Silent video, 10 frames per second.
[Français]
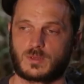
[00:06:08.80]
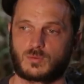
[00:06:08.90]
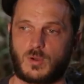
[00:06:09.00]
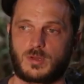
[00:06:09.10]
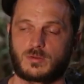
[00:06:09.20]

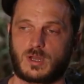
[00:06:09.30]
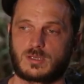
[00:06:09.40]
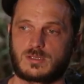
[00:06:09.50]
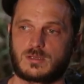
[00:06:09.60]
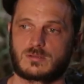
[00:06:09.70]
3 millions
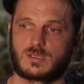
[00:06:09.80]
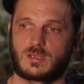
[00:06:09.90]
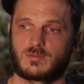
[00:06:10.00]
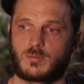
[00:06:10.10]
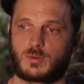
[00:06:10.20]
d'artisans,
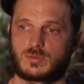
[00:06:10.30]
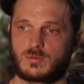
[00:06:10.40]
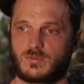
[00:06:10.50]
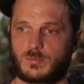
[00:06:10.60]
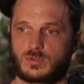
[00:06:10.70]
c'est-à-dire
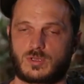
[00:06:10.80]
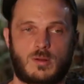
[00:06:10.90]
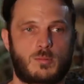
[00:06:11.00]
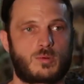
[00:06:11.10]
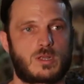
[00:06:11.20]
20%, 20 de
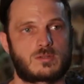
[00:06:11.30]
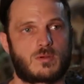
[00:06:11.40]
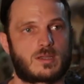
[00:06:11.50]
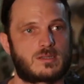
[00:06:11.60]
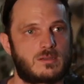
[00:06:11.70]
la
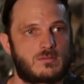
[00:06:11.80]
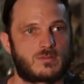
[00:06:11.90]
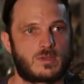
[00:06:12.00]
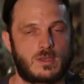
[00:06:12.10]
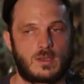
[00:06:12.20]
population active
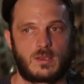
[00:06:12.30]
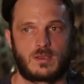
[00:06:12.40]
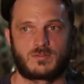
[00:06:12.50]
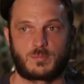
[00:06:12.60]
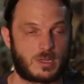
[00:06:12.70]

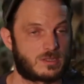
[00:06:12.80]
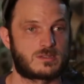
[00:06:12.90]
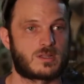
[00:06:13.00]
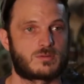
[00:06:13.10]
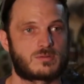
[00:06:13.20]
fait partie
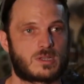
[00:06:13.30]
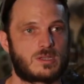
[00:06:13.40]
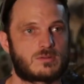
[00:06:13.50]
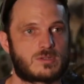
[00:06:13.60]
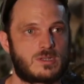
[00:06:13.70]
de cette
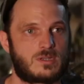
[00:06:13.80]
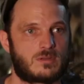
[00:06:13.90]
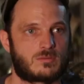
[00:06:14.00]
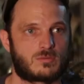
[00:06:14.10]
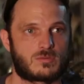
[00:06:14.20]
industrie aussi,
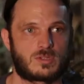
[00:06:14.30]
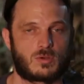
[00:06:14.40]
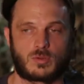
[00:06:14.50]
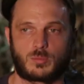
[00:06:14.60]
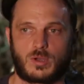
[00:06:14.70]
et tout aussi
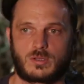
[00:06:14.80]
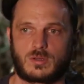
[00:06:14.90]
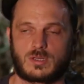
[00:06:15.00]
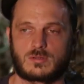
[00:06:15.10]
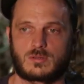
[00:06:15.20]
contemporaine
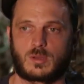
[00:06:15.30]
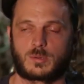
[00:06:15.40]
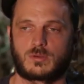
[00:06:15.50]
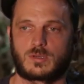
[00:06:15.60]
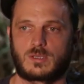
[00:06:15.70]
que les autres, a
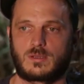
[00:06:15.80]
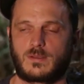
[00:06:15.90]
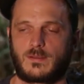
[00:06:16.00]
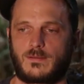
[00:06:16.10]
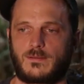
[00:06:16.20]
priori,
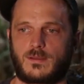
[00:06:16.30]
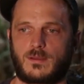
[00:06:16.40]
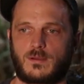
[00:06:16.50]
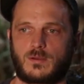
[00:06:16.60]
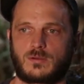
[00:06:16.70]

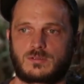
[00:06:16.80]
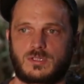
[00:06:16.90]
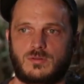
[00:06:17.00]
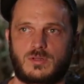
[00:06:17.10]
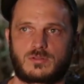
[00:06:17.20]
euh,
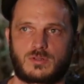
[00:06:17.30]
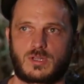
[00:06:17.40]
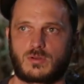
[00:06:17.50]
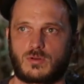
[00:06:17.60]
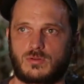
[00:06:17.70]
ce
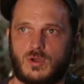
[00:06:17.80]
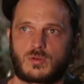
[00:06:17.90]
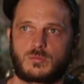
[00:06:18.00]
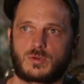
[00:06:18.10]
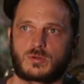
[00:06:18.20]
n'est que le
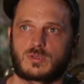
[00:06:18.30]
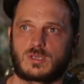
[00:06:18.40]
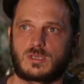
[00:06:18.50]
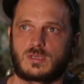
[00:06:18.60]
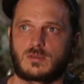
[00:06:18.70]
dogme
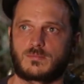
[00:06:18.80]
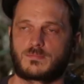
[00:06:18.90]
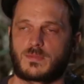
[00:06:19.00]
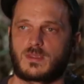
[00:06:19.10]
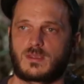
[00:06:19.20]
qui,
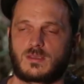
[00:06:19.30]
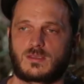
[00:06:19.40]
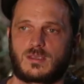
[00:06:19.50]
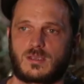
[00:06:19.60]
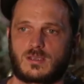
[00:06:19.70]

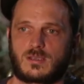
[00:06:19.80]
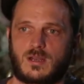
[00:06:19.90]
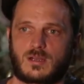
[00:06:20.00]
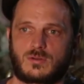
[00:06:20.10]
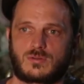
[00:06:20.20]
est,
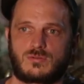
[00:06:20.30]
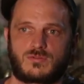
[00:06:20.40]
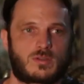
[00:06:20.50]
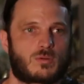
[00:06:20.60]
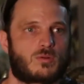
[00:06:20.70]
la cause du
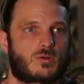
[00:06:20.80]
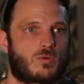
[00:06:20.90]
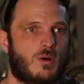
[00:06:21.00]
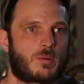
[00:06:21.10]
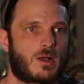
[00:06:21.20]
fait qu'on ne le
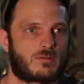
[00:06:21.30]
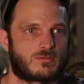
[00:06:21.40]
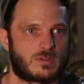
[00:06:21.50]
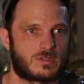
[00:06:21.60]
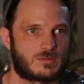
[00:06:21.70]
croit pas.
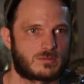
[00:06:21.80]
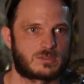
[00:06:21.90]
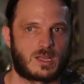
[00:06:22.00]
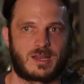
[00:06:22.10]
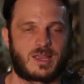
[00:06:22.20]
Enfin, donc
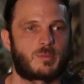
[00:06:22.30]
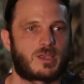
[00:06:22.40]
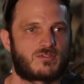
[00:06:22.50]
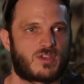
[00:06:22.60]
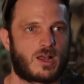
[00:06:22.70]
ça a l'air
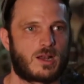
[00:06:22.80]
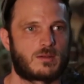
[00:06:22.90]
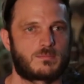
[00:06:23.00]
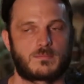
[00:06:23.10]
périphérique.